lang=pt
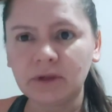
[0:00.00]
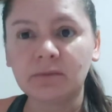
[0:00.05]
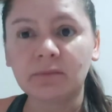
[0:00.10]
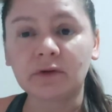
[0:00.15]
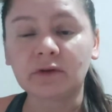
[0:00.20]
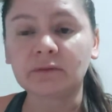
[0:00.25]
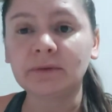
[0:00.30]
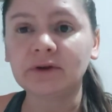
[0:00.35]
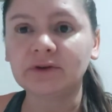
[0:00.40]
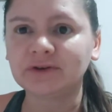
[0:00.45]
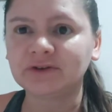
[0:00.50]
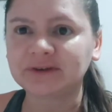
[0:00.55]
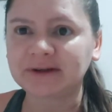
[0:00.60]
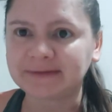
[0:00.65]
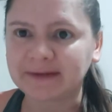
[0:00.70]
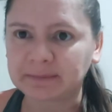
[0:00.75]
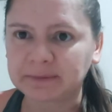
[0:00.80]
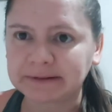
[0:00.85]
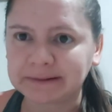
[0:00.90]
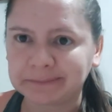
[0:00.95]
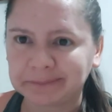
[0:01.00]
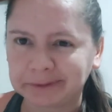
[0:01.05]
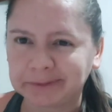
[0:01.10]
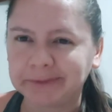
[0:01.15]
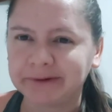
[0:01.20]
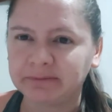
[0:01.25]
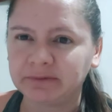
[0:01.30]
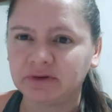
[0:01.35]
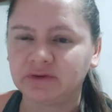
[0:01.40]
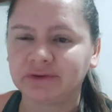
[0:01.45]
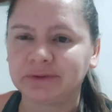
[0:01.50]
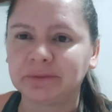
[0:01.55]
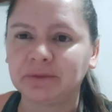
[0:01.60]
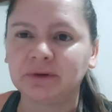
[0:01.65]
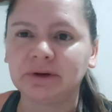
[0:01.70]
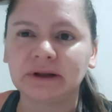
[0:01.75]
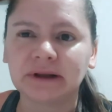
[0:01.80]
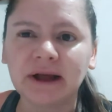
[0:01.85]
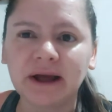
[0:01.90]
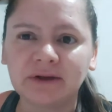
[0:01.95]
Mas como a gente já sabe que tem problemas de
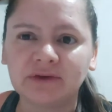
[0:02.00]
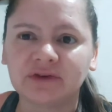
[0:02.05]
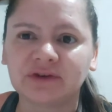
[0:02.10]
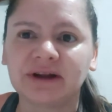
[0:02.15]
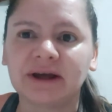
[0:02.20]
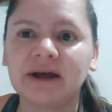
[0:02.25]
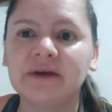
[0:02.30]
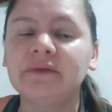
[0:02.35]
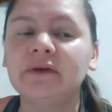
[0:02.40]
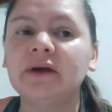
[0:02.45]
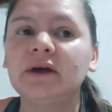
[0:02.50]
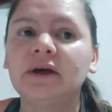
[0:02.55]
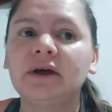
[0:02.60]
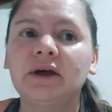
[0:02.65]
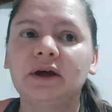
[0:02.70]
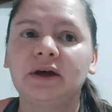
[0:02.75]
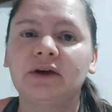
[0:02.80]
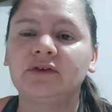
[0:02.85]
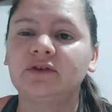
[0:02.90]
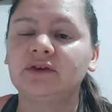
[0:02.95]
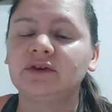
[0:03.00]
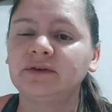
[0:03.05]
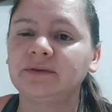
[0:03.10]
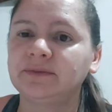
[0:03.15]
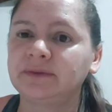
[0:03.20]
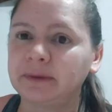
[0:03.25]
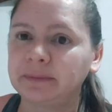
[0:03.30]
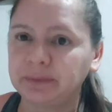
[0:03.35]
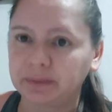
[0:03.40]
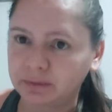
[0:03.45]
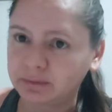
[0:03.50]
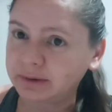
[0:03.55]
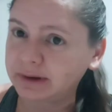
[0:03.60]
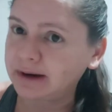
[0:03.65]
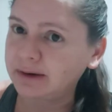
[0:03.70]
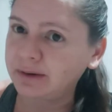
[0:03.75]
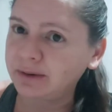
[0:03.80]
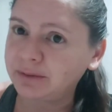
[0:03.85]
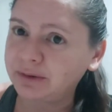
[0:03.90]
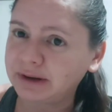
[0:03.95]
imunidade, né? A gente vai
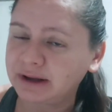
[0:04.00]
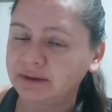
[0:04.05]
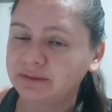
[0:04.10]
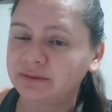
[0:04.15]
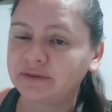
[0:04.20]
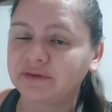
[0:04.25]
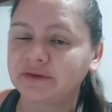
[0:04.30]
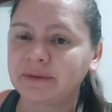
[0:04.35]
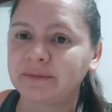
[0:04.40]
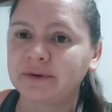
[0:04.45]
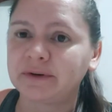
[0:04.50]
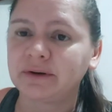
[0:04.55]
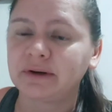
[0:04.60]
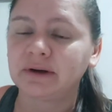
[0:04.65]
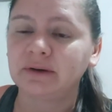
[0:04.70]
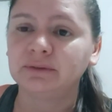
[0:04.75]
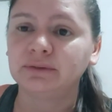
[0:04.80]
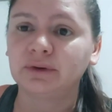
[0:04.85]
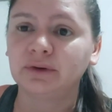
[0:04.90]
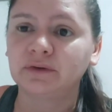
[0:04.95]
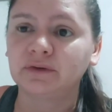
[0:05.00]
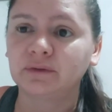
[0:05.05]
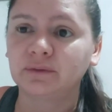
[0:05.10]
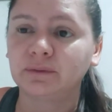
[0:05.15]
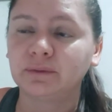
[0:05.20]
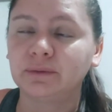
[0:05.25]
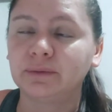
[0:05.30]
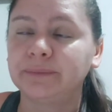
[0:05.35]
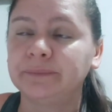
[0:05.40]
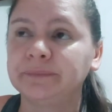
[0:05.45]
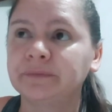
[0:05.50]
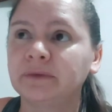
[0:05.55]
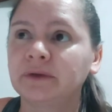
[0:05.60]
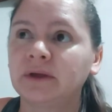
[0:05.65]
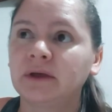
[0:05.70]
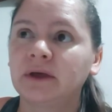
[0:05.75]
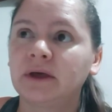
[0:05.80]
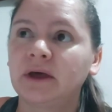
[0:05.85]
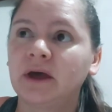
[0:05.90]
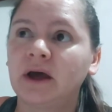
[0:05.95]
procurar logo quem? O nosso, o nosso,
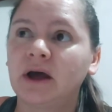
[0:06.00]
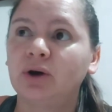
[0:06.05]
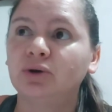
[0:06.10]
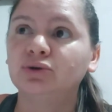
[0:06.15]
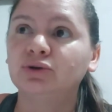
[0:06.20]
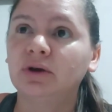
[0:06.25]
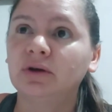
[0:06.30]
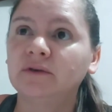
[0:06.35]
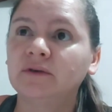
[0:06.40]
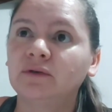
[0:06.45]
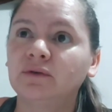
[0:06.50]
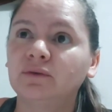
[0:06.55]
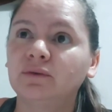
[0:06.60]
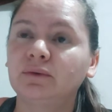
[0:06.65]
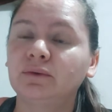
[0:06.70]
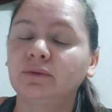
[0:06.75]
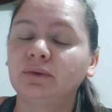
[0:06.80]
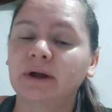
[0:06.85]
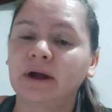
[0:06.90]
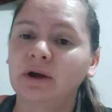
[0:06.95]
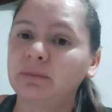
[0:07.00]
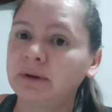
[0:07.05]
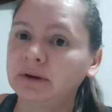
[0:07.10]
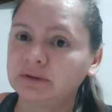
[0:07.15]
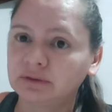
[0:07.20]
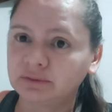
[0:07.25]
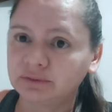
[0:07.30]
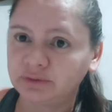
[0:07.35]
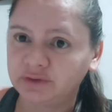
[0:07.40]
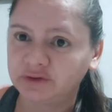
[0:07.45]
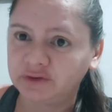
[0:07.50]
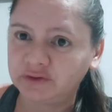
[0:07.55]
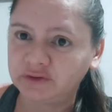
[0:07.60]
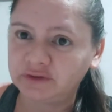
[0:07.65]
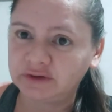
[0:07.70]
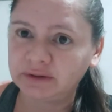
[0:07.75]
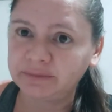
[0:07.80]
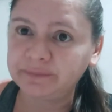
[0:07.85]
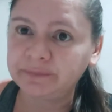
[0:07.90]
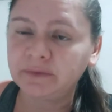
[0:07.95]
o nosso
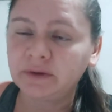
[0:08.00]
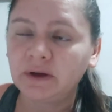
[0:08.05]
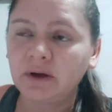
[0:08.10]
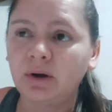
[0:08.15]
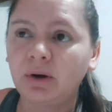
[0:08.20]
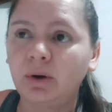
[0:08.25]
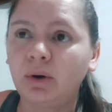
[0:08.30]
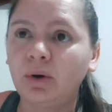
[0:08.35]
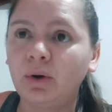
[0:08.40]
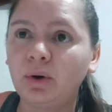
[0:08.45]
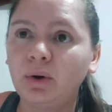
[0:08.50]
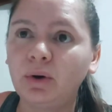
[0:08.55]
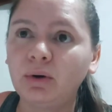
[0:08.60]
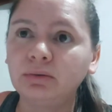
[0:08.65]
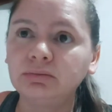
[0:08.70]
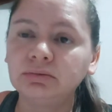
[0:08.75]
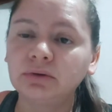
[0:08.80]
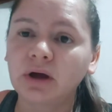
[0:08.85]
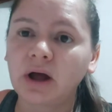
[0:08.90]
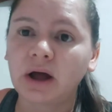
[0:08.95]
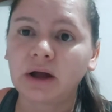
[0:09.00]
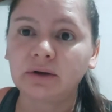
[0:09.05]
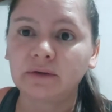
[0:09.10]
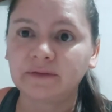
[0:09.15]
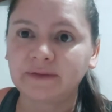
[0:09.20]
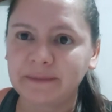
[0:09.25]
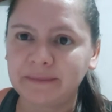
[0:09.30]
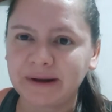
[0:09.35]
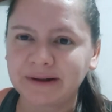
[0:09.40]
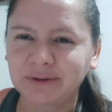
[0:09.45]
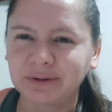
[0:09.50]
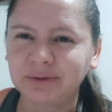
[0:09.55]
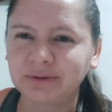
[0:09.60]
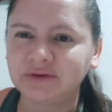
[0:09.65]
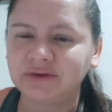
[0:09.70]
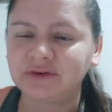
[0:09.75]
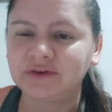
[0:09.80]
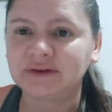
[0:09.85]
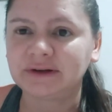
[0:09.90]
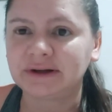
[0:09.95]
reumatologista ou a nossa
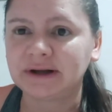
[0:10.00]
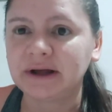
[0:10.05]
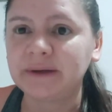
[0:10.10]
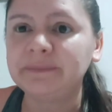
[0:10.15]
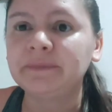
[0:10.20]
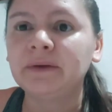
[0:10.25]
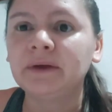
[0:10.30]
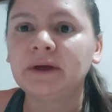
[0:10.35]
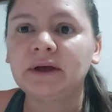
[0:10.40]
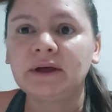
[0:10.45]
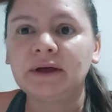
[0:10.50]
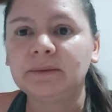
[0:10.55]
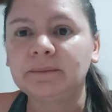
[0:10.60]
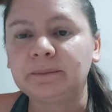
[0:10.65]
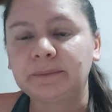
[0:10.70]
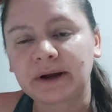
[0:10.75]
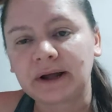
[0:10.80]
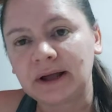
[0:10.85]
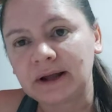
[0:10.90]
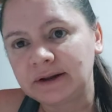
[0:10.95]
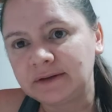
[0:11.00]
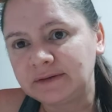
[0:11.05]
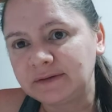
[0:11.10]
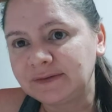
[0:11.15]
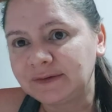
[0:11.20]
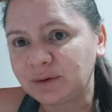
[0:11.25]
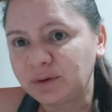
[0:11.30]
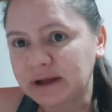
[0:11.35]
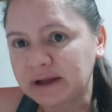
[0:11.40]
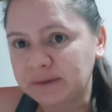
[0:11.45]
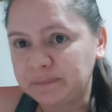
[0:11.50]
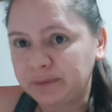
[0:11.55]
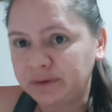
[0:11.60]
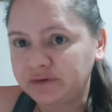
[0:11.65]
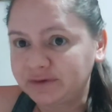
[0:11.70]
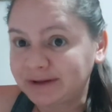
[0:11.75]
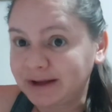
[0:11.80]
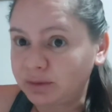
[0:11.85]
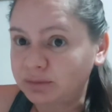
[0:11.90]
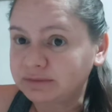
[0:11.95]
hematologista, né? Para ela dizer o que, é que
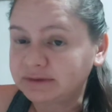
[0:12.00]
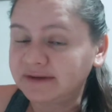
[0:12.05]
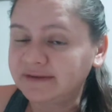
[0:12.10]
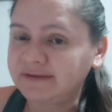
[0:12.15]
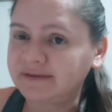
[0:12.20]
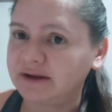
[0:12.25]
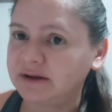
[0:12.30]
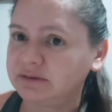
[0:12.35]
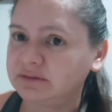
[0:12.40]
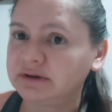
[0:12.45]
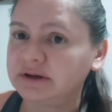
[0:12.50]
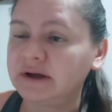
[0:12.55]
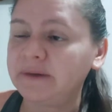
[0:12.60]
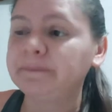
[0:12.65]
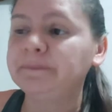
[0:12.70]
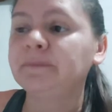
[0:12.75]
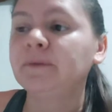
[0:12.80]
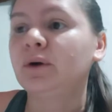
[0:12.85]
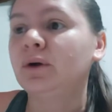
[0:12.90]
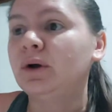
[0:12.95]
pode estar acontecendo, né?